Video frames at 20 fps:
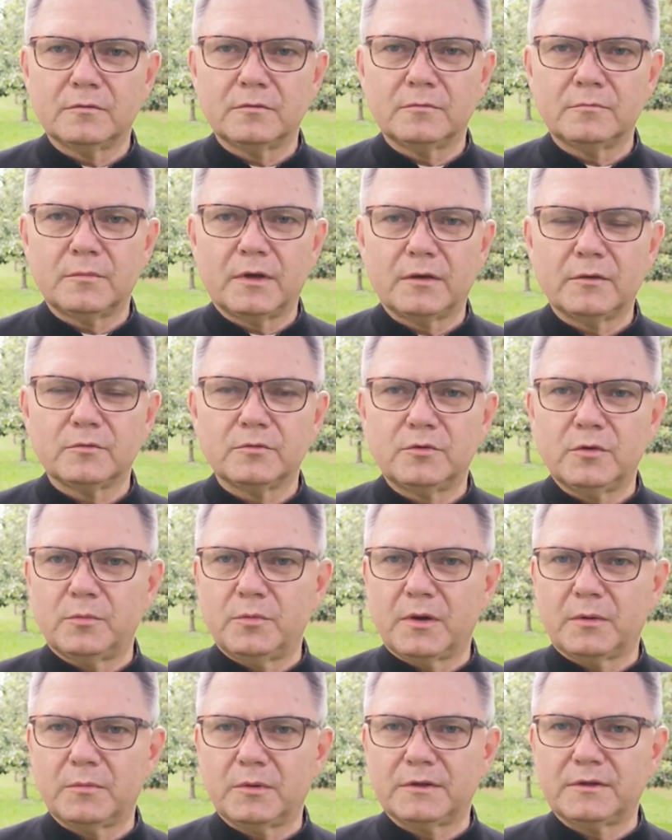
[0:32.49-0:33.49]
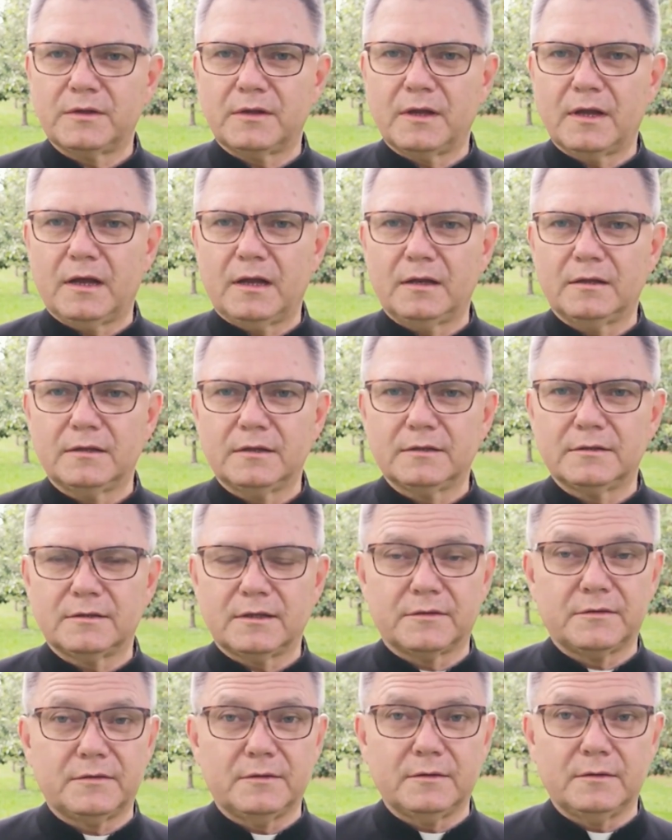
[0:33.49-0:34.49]
mają dobra materialne,
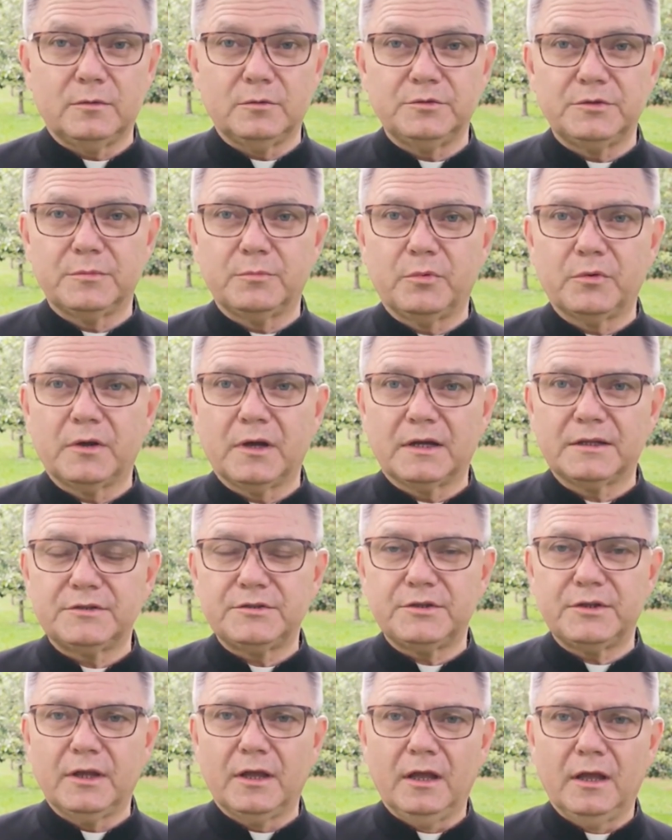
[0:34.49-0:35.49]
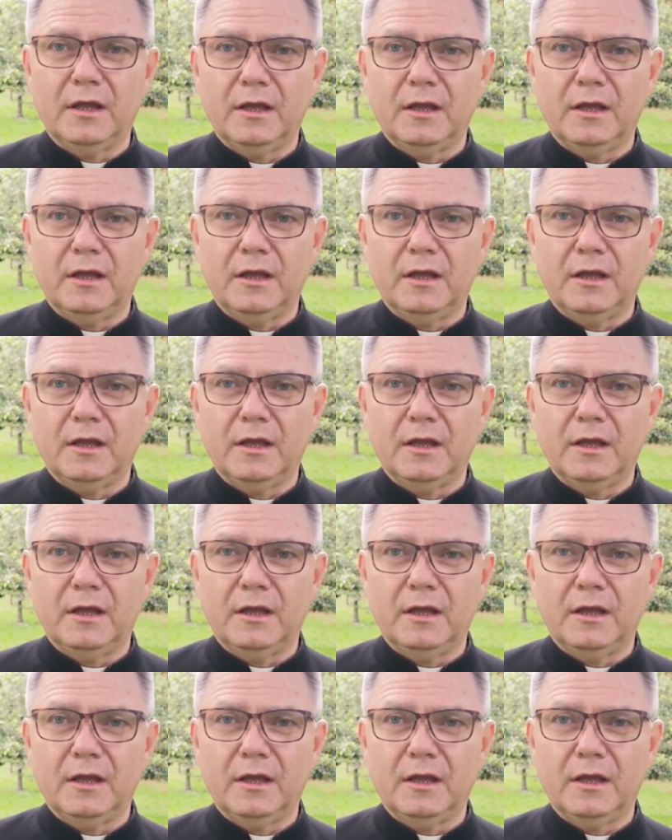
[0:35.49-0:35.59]
tacy ludzie bogaci.